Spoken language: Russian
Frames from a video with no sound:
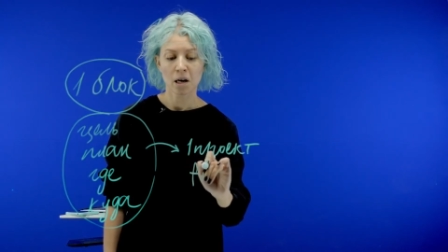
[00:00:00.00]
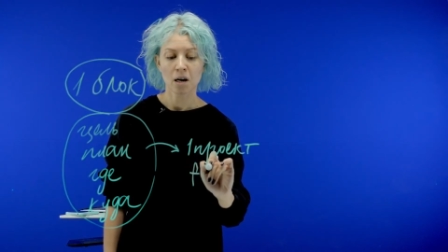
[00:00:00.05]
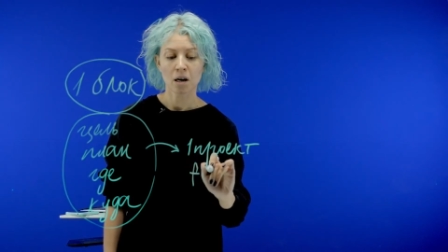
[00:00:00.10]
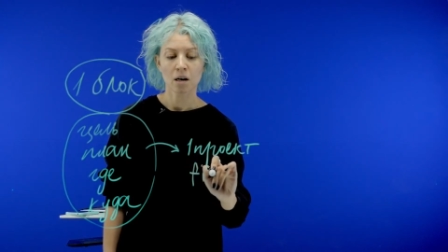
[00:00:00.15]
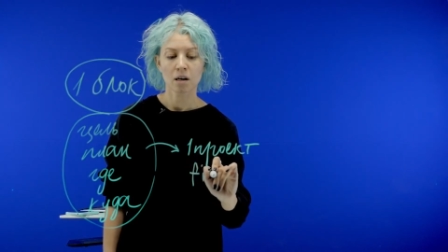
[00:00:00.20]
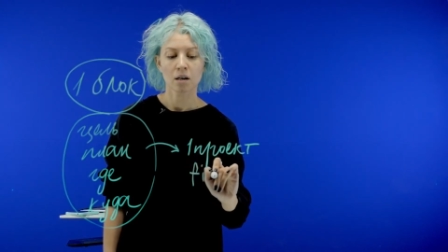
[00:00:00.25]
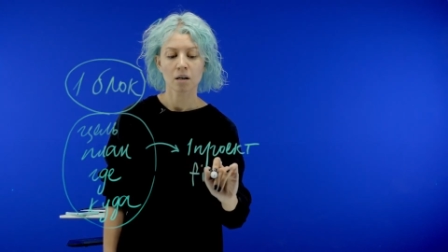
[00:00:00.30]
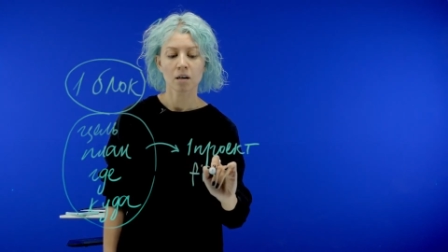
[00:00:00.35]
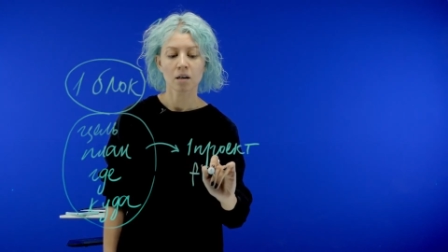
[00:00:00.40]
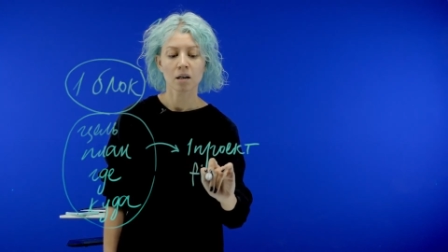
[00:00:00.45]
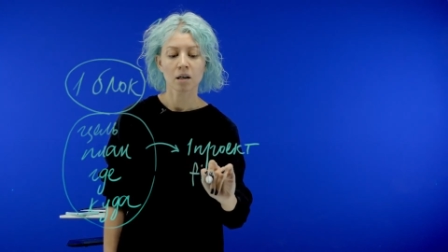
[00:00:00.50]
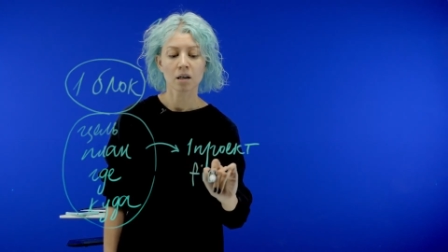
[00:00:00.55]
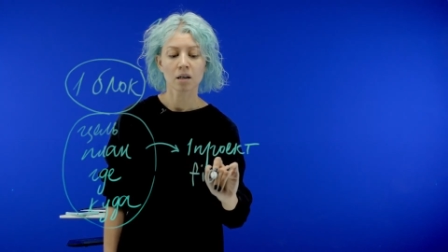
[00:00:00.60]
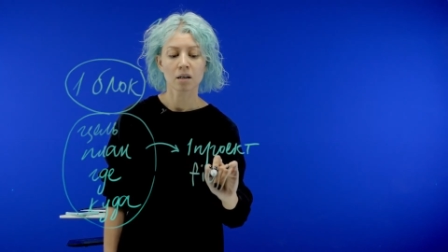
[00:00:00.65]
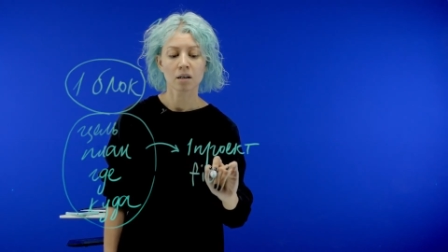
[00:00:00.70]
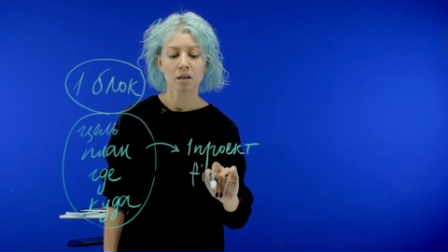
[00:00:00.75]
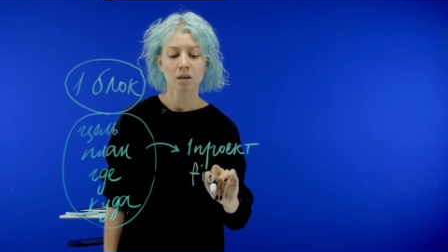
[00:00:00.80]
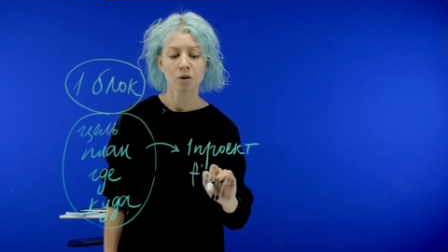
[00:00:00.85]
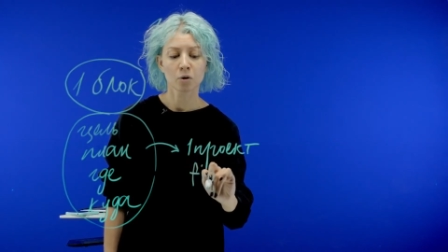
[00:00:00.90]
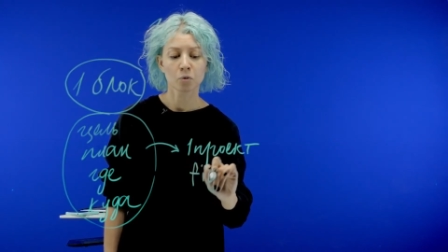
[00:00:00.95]
у
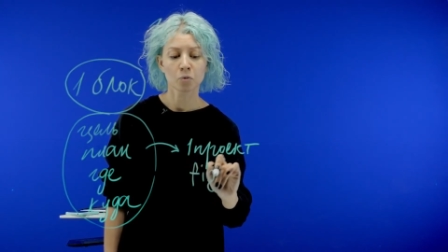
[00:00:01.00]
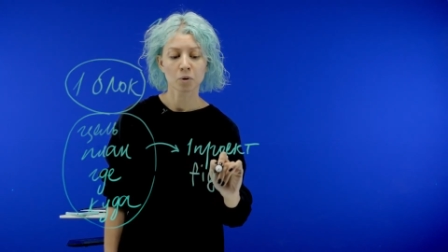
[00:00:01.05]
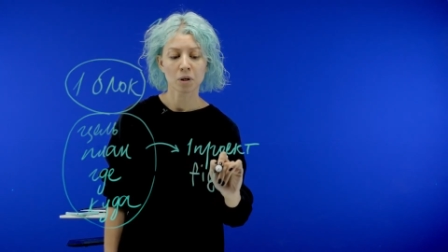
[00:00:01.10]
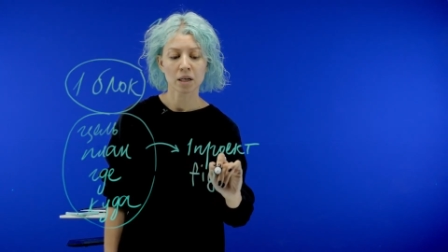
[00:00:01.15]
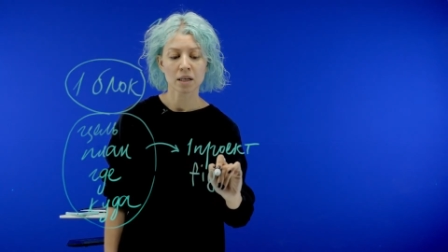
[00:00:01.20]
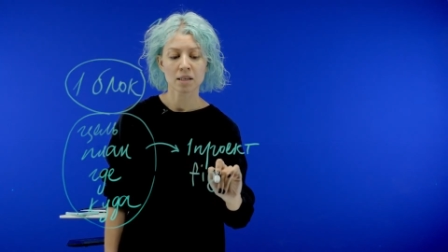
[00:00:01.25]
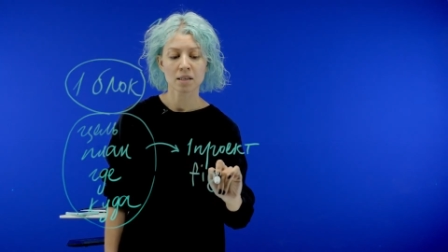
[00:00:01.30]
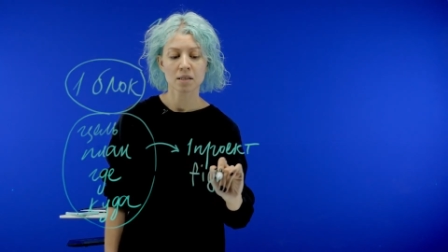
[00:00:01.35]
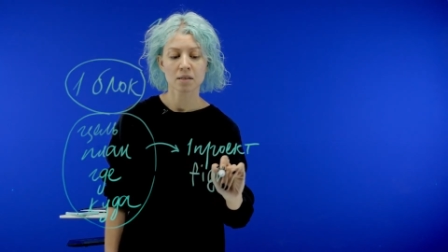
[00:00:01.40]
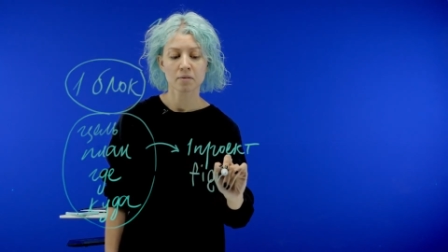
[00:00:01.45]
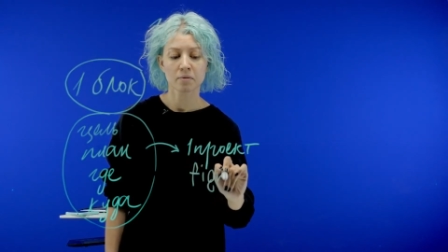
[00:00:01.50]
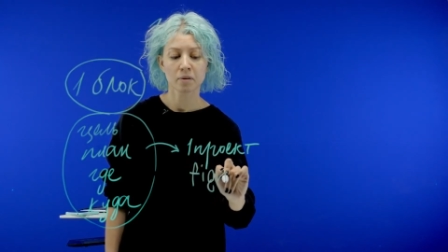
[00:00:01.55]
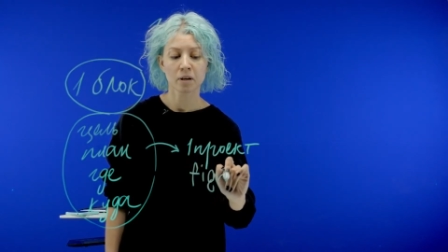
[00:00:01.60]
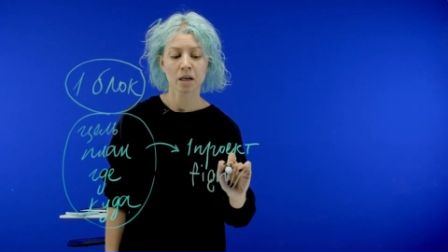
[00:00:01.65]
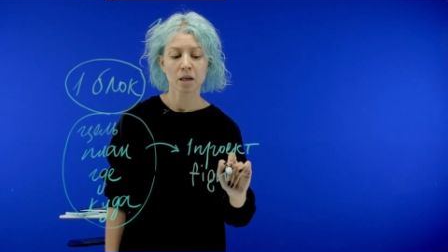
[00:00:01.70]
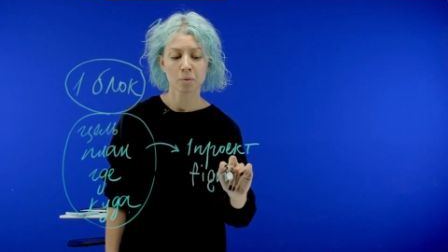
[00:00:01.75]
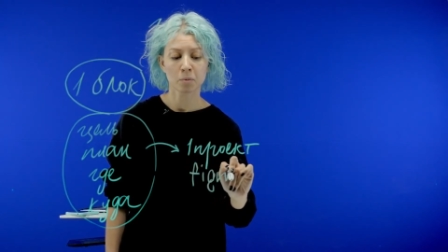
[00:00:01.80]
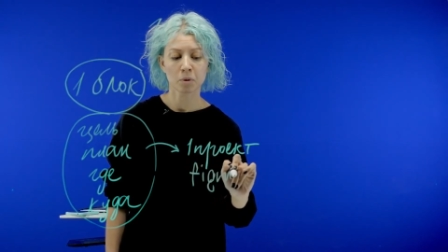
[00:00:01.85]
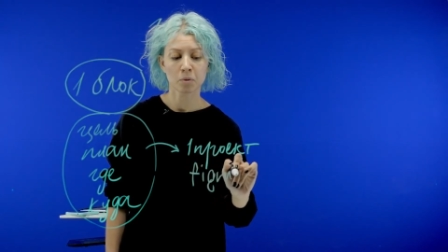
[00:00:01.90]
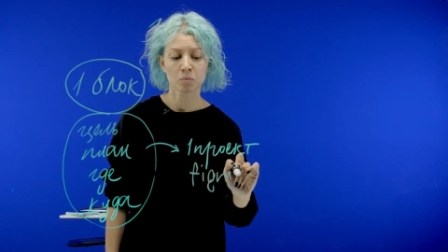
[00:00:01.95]
нас с
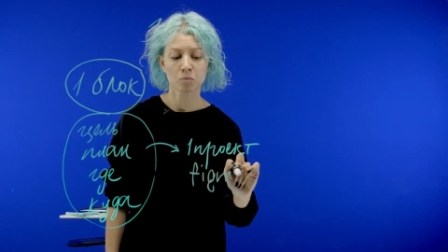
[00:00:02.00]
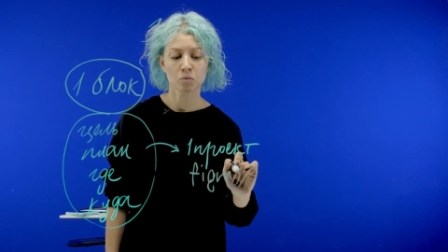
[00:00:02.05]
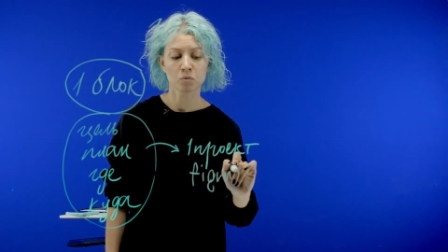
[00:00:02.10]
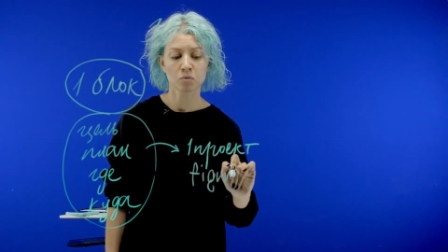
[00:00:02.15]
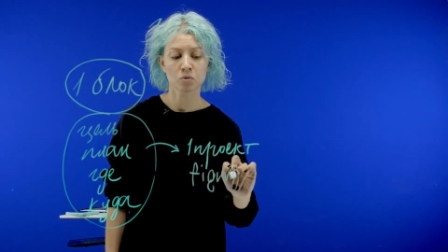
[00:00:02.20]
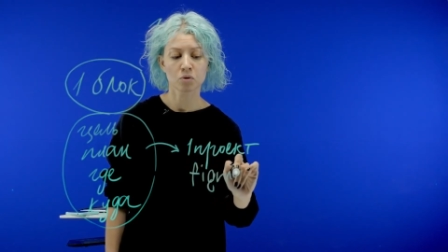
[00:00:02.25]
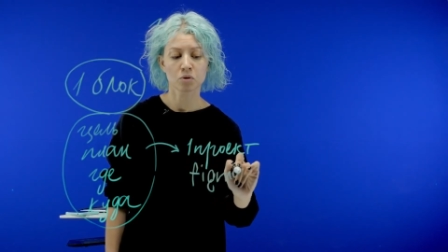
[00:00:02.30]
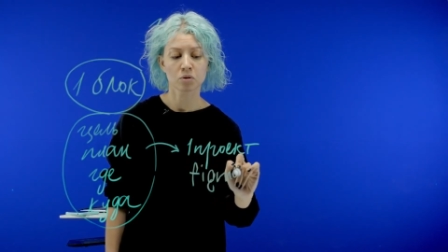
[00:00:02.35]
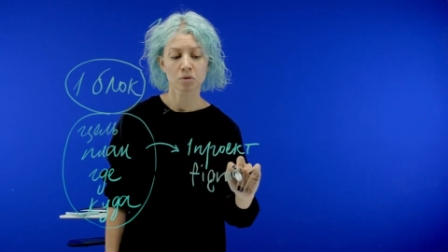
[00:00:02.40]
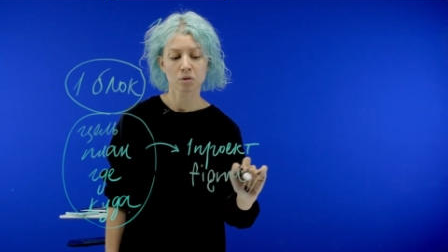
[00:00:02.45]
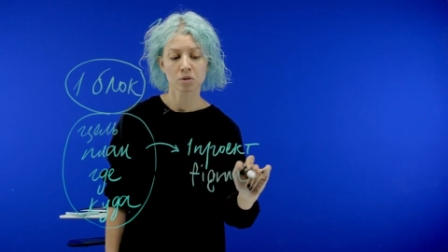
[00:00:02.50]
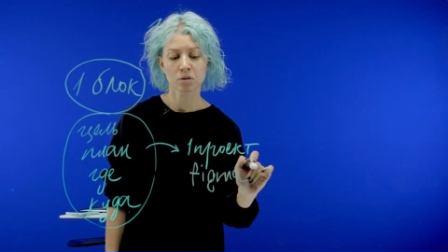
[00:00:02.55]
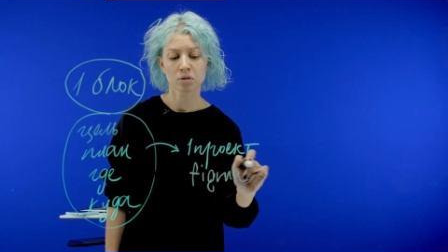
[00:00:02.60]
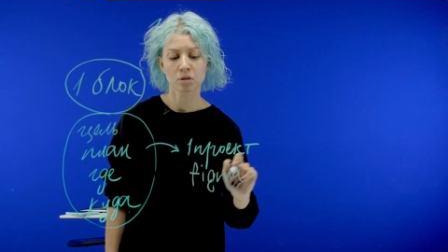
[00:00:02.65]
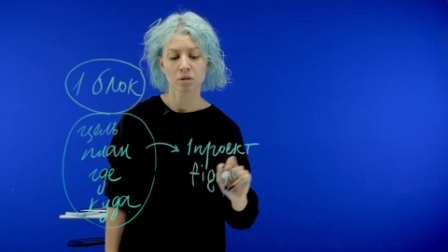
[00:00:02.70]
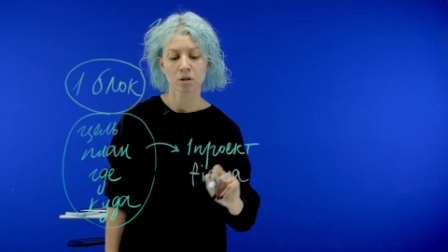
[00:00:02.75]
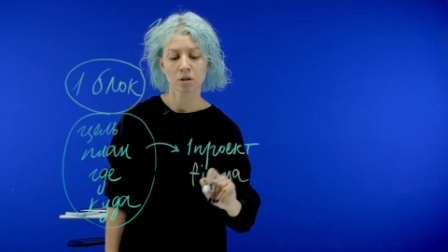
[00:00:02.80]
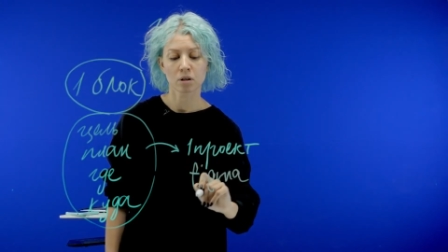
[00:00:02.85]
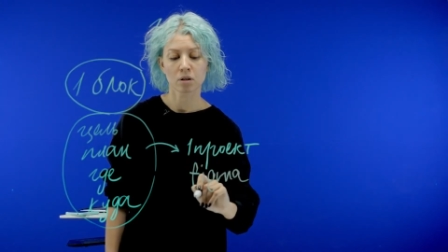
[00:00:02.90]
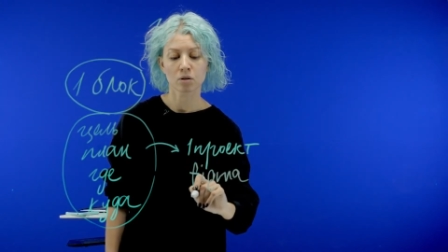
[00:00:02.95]
вами будет
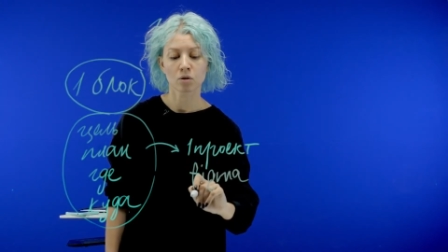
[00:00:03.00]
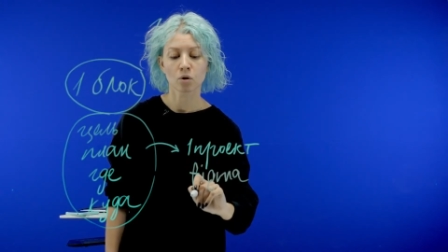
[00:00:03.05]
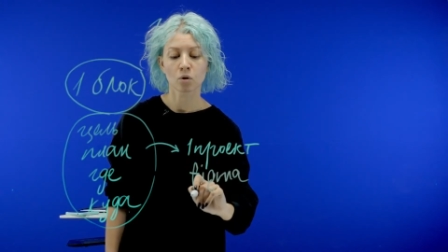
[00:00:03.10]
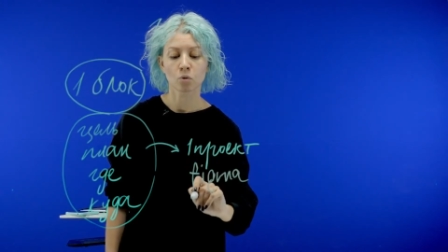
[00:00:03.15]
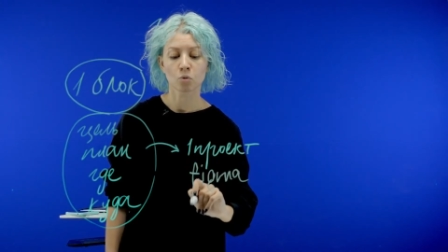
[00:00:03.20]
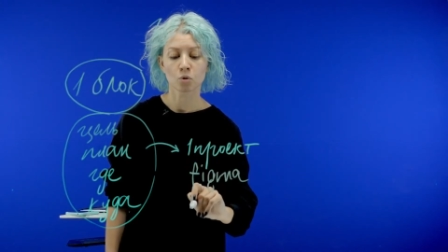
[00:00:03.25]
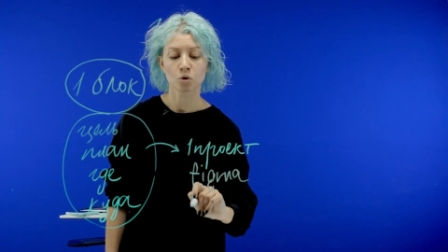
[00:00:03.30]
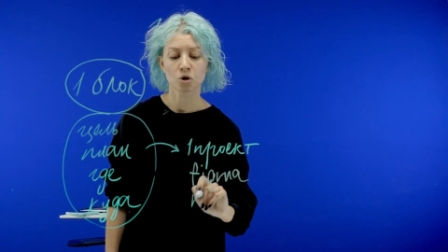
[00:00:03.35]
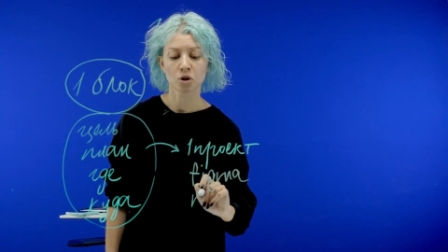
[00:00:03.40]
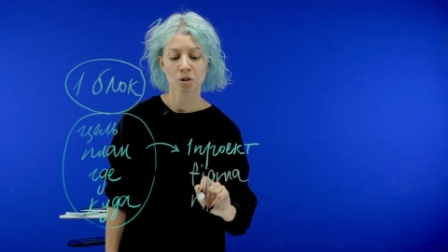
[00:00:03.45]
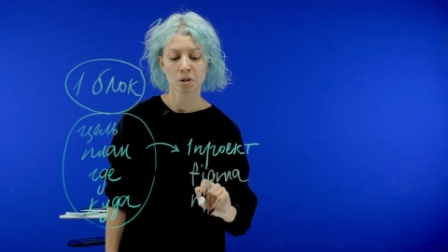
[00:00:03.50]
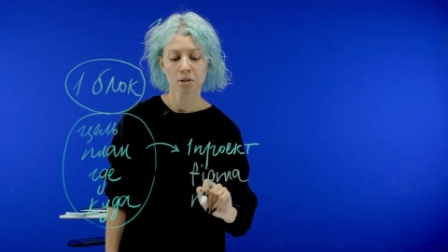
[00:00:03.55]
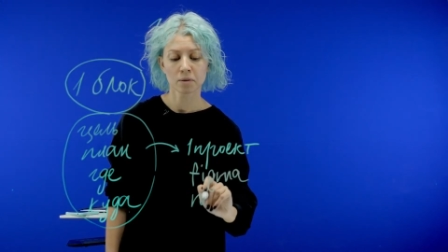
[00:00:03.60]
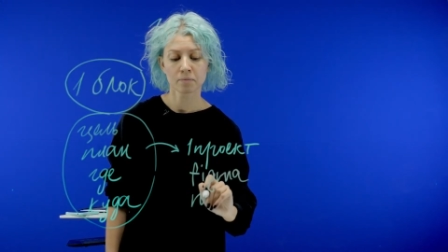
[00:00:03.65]
Notion.